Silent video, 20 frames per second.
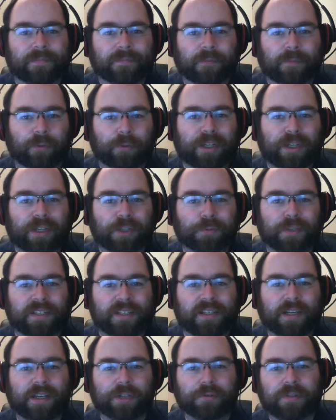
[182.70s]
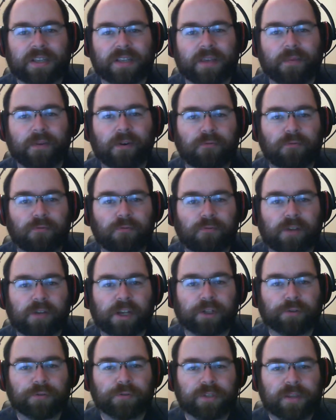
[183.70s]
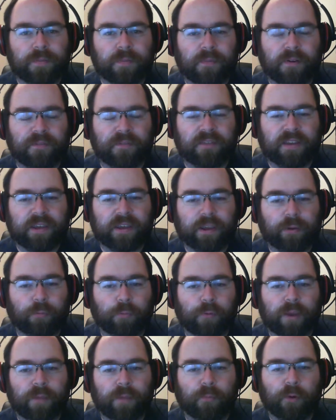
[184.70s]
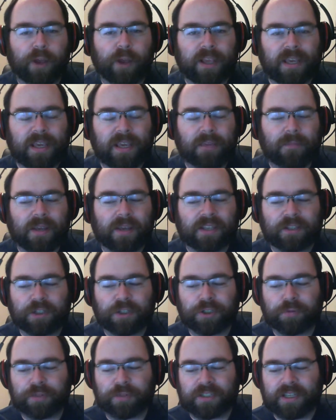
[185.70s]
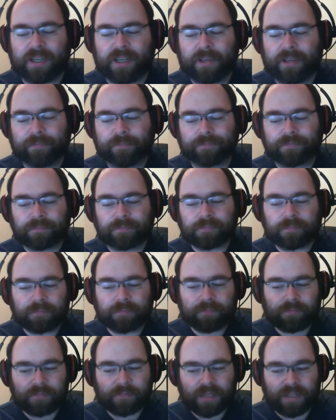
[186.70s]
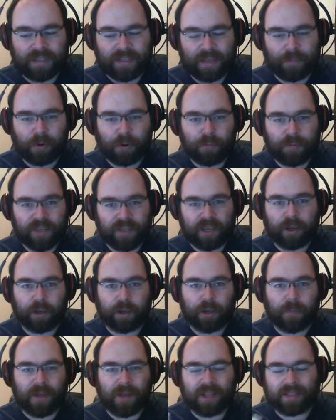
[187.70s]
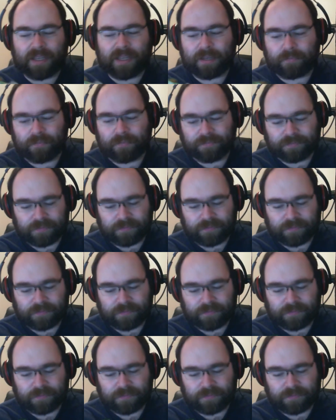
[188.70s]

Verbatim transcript: Autant que je pourrais dire quelque chose est bon ou quelque chose est mauvais ou est moyen, ben ça, je vous dirais, il est bon puis il est recommandable.